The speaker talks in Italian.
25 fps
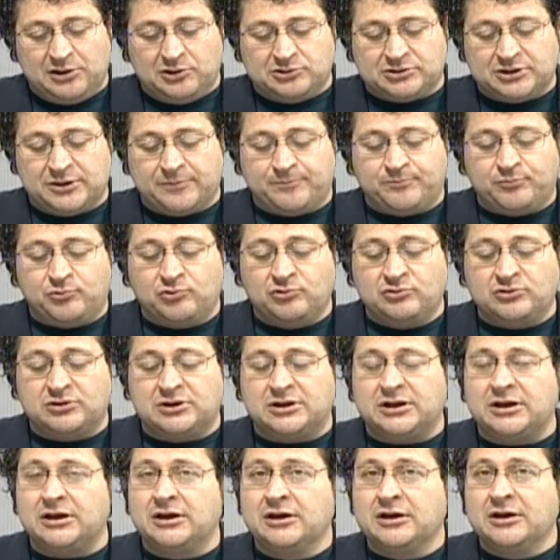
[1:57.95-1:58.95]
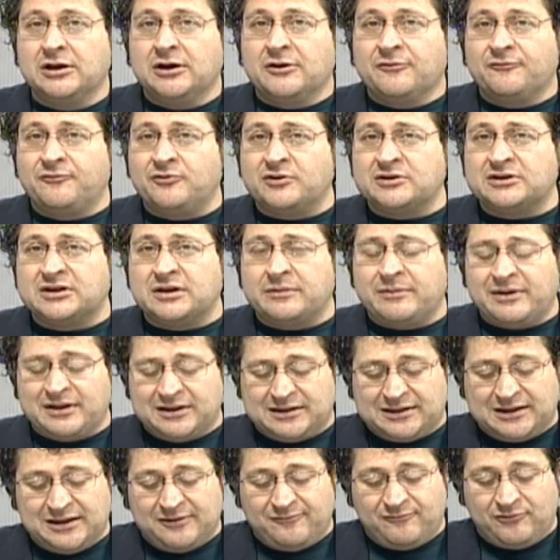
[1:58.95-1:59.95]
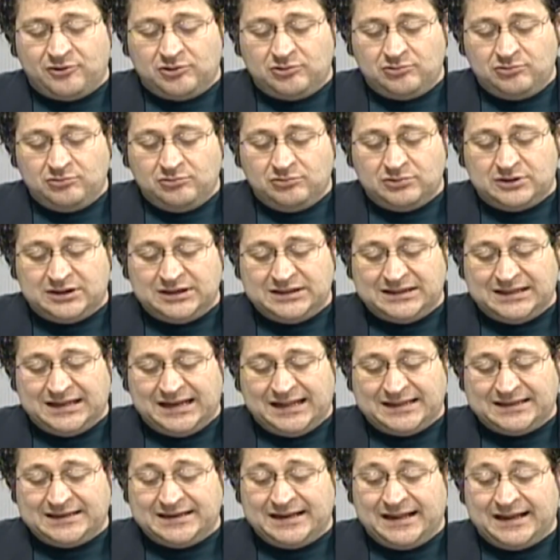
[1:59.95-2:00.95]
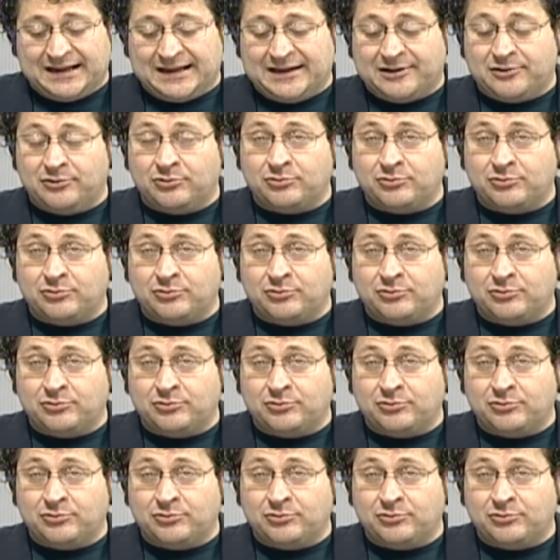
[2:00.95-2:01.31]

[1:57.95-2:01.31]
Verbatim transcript: tre punti fortemente voluti da Latina che con